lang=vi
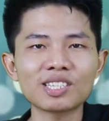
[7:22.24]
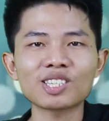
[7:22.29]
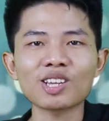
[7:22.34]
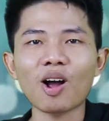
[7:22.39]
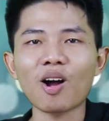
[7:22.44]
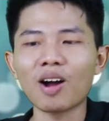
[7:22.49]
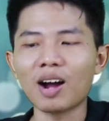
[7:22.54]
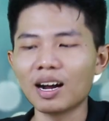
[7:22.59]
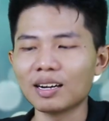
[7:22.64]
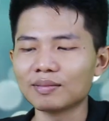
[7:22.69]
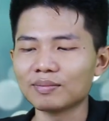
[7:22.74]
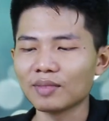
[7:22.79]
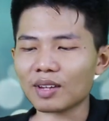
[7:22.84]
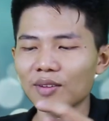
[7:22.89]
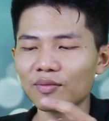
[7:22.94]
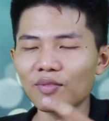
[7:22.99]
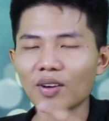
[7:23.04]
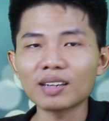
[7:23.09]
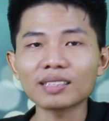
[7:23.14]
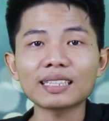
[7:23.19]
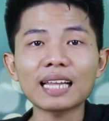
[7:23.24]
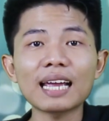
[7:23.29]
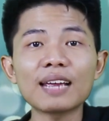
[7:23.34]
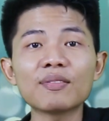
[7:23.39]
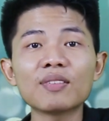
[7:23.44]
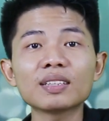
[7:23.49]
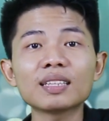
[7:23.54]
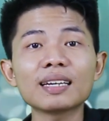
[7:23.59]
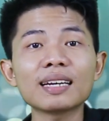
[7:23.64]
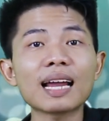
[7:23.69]
sò hơn, vân tay
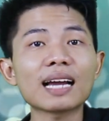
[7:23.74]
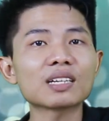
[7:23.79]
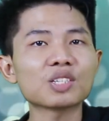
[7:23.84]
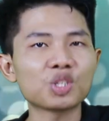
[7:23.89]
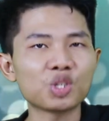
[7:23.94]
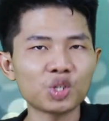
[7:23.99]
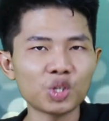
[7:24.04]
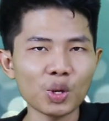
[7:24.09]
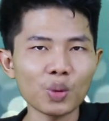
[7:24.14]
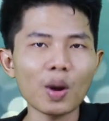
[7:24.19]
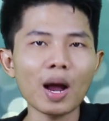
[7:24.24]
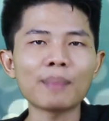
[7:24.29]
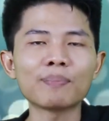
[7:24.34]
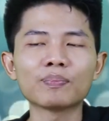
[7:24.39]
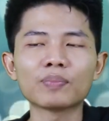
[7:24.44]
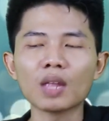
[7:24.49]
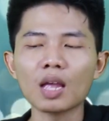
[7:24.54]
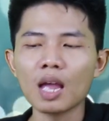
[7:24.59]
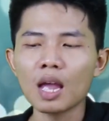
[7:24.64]
với tính năng siêu âm.